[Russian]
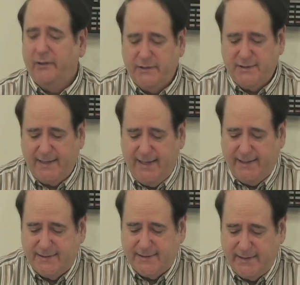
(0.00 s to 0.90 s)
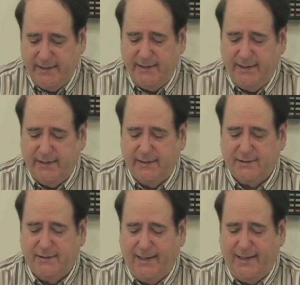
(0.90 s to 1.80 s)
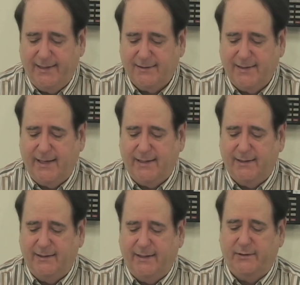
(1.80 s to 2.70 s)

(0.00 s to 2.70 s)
И именно об этом здесь говорит Павел.